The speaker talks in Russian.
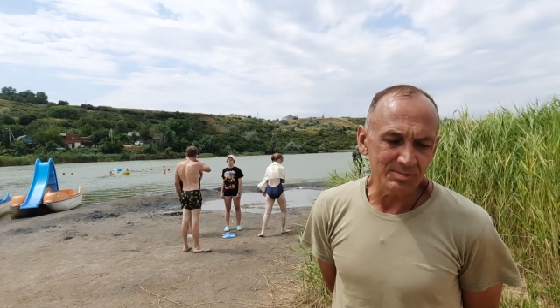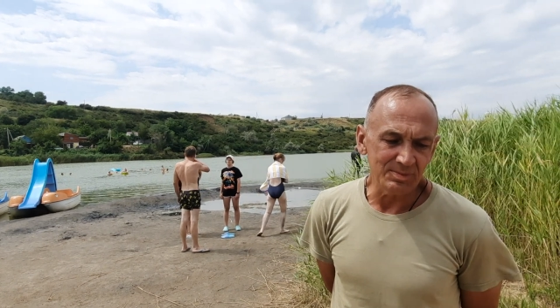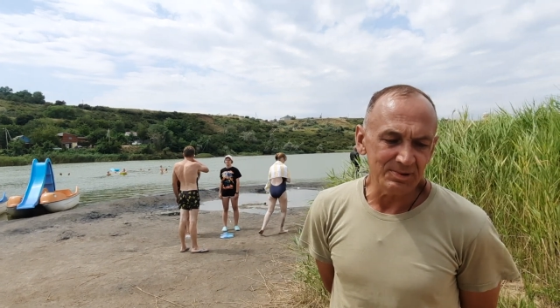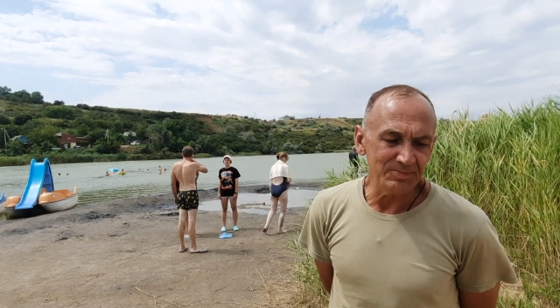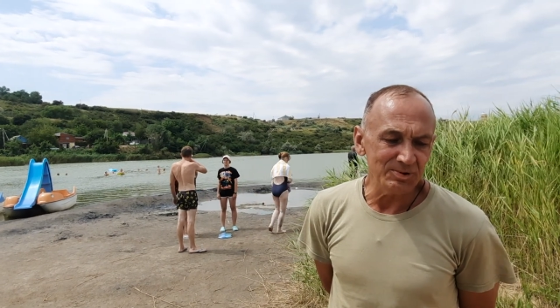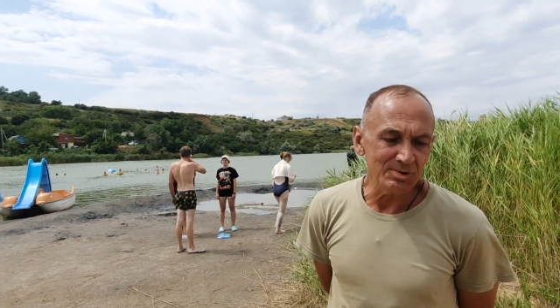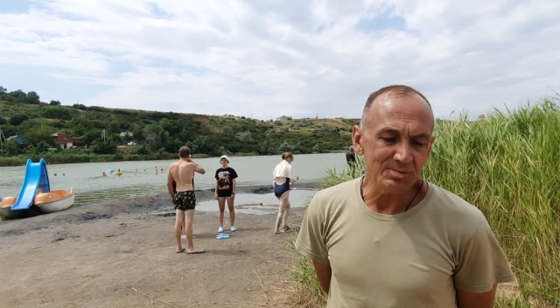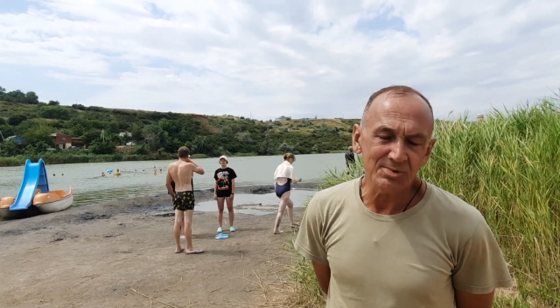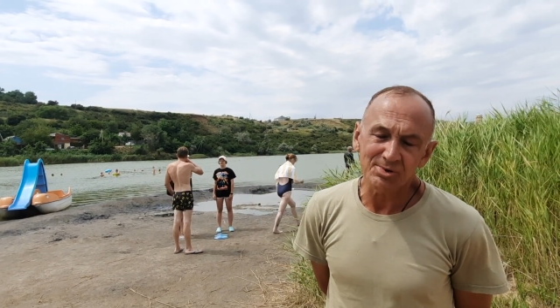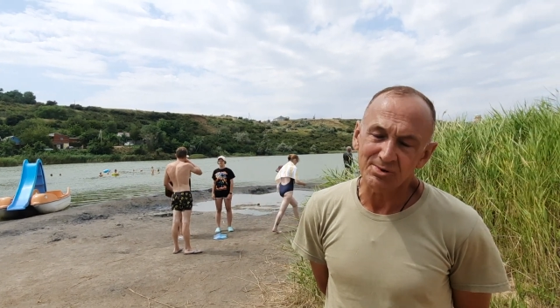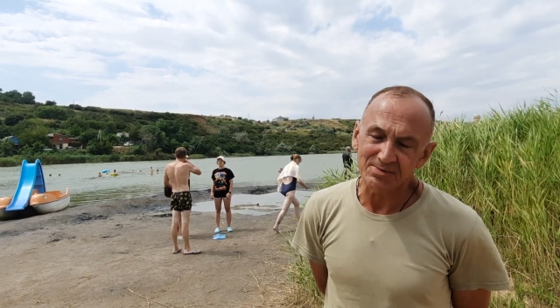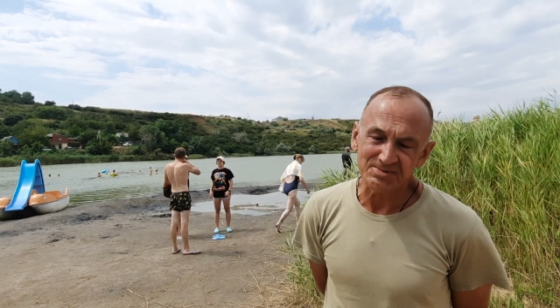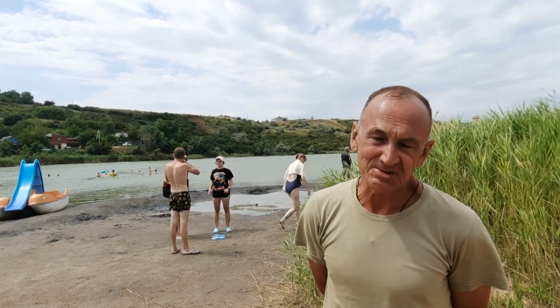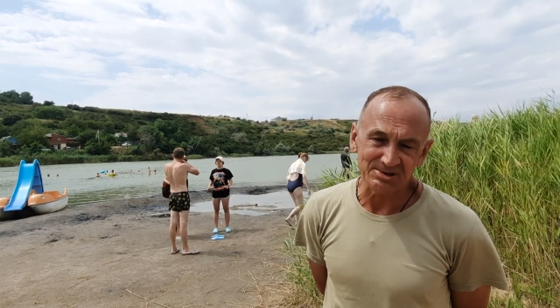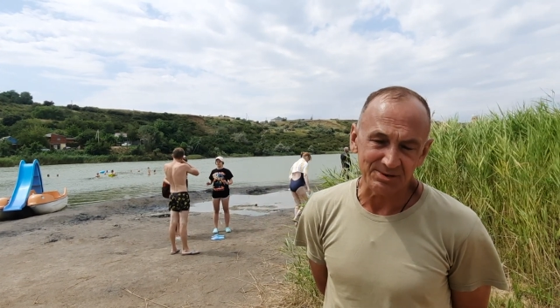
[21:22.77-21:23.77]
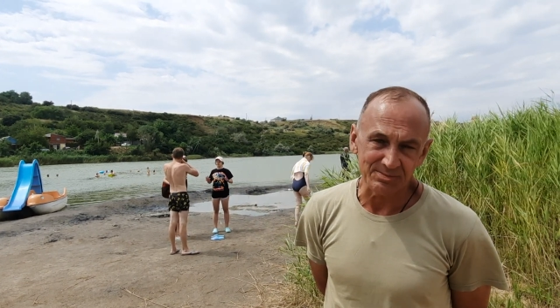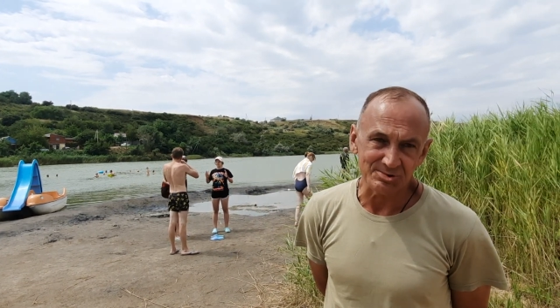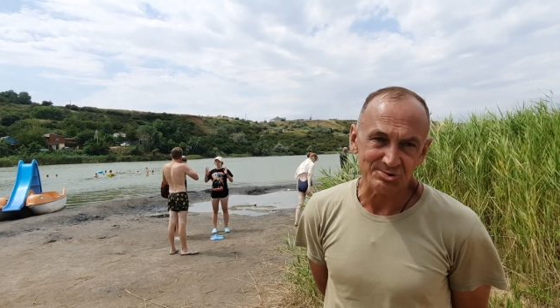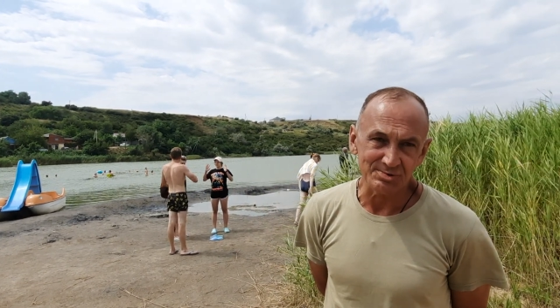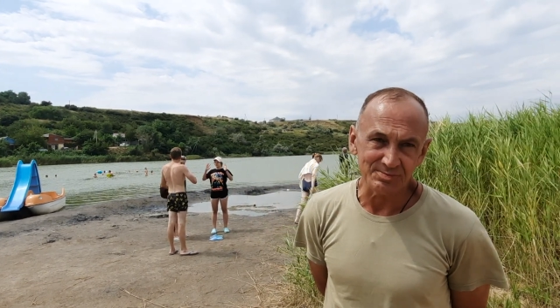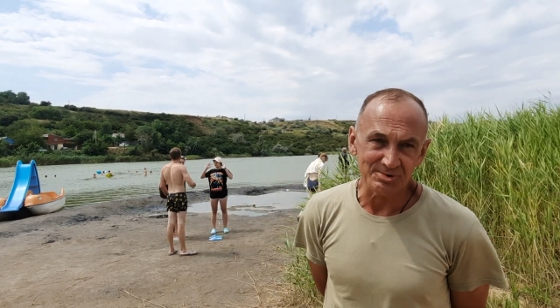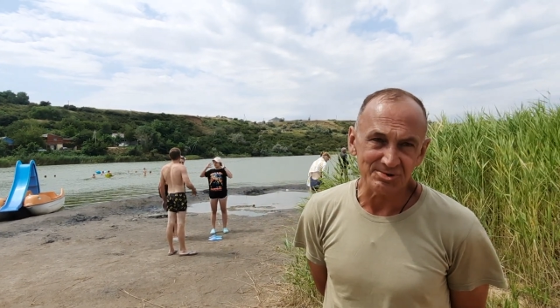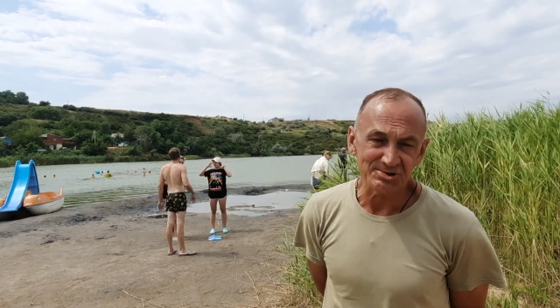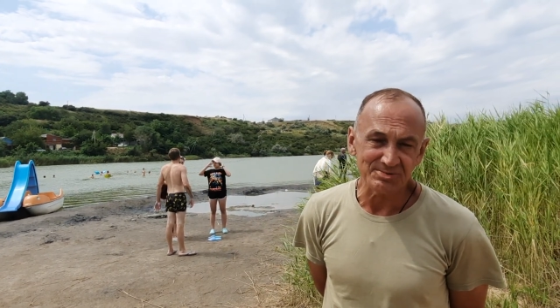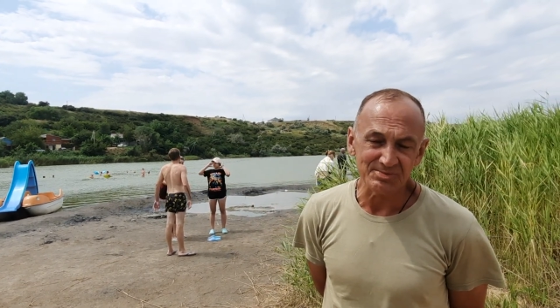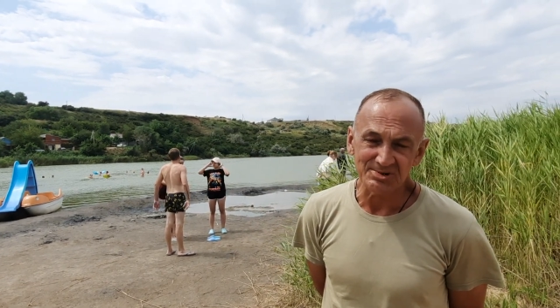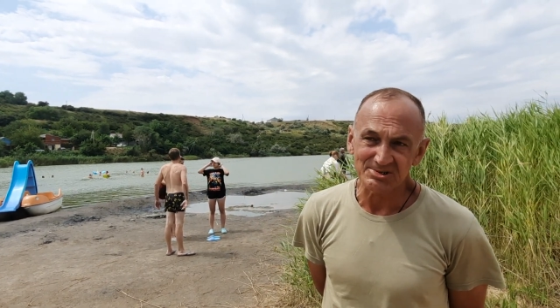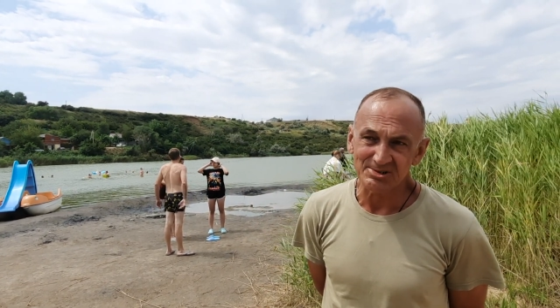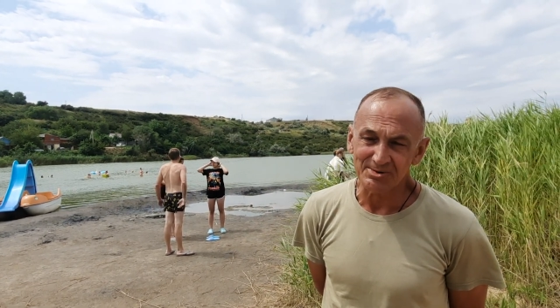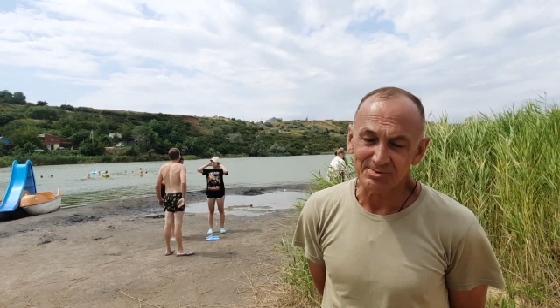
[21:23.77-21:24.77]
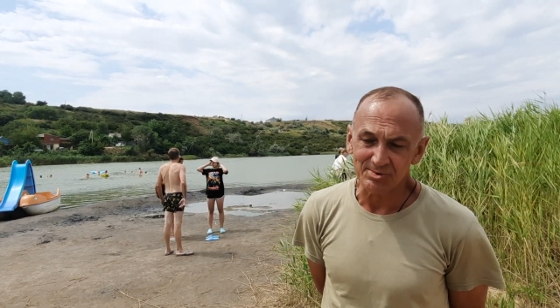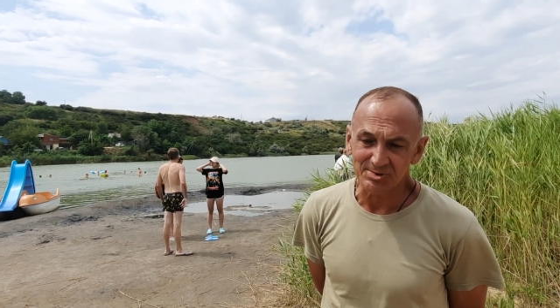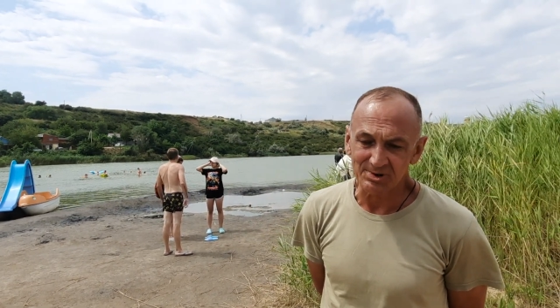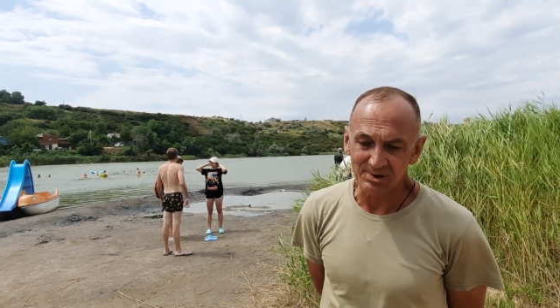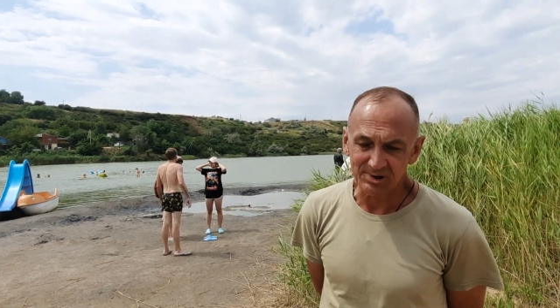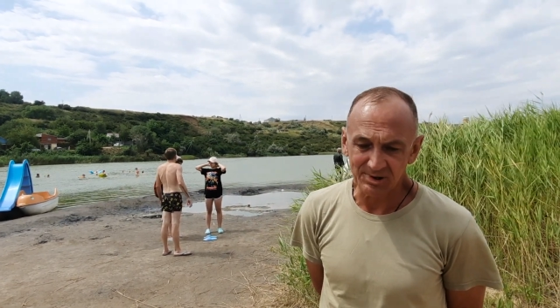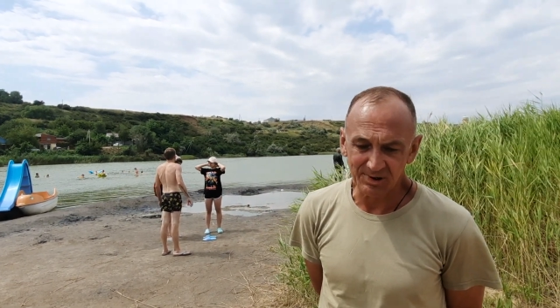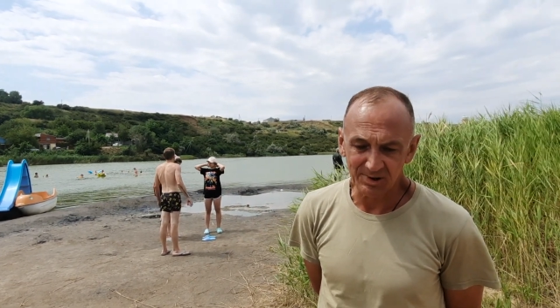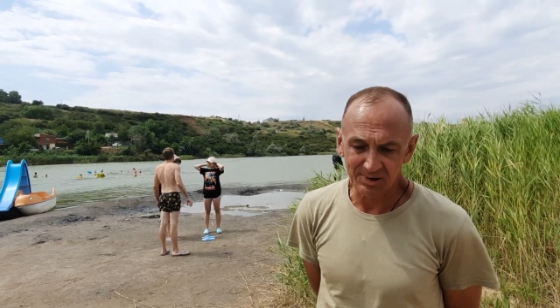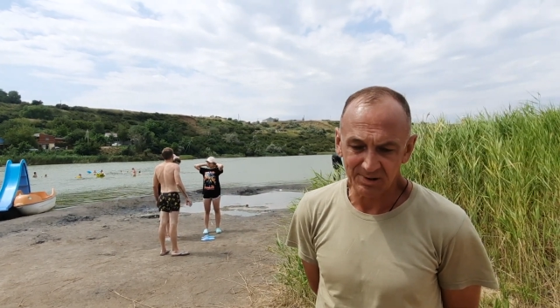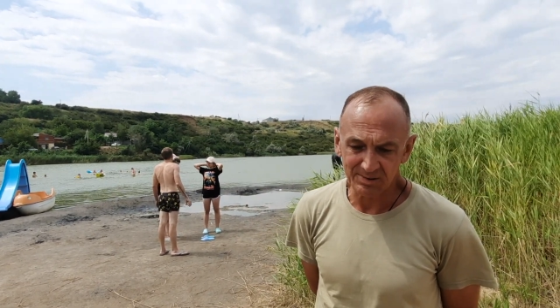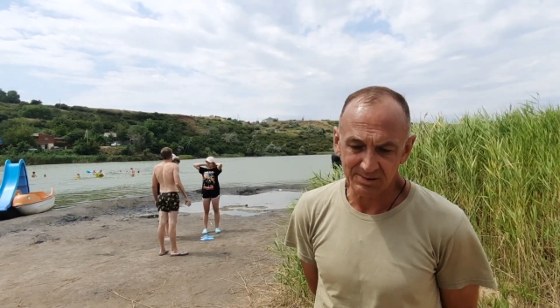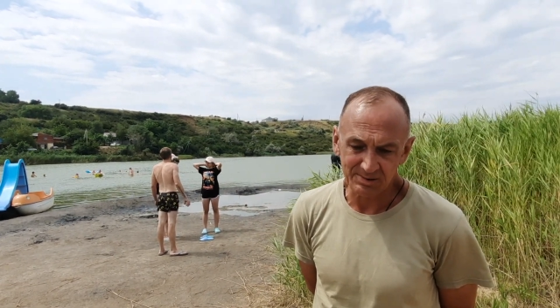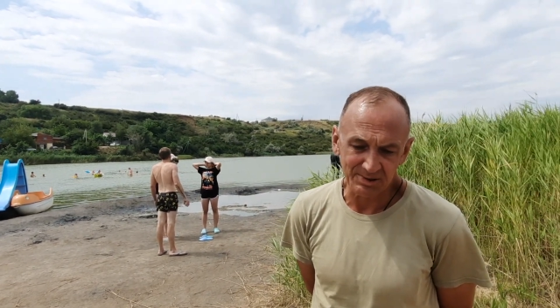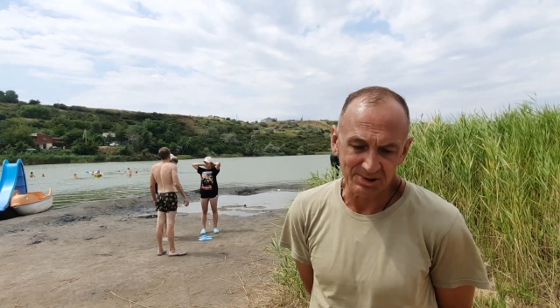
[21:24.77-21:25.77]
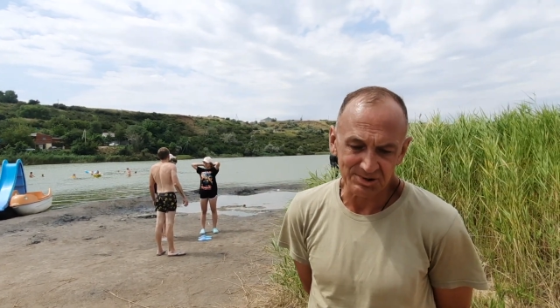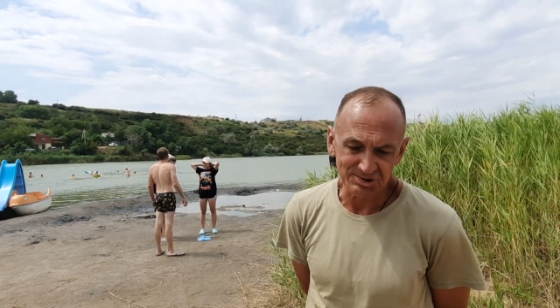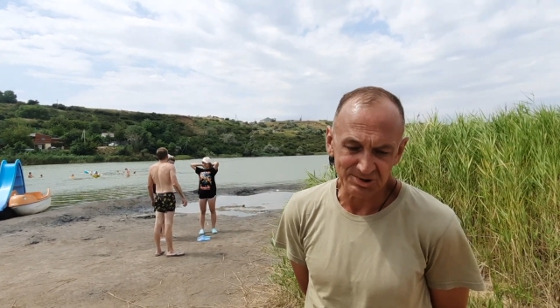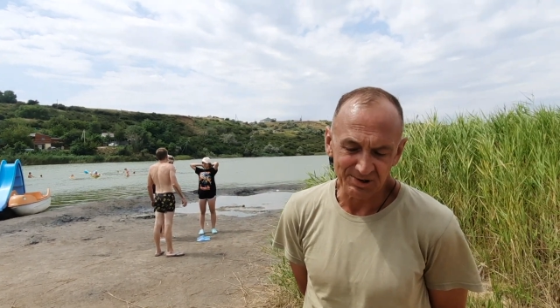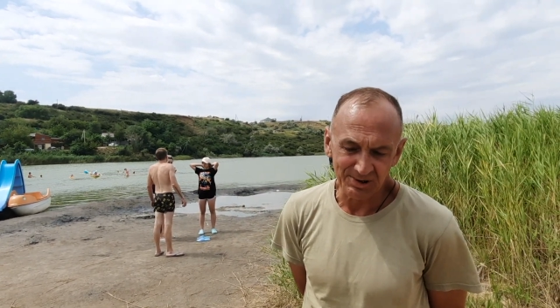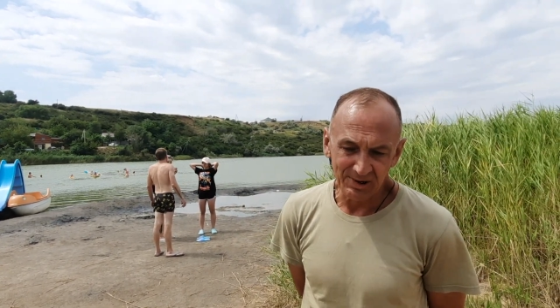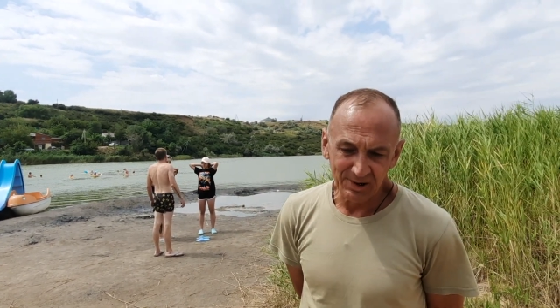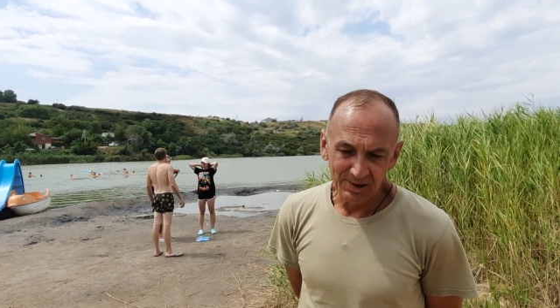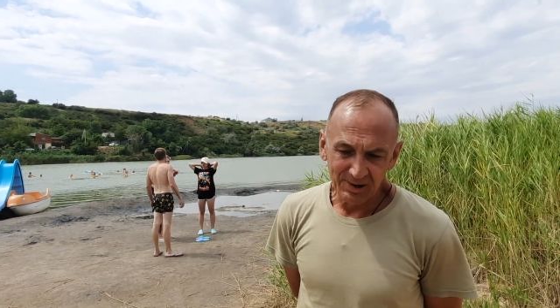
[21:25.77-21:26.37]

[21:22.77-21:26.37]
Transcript: Мы пьем ее все, между прочим, на заводе. Я угу. раньше...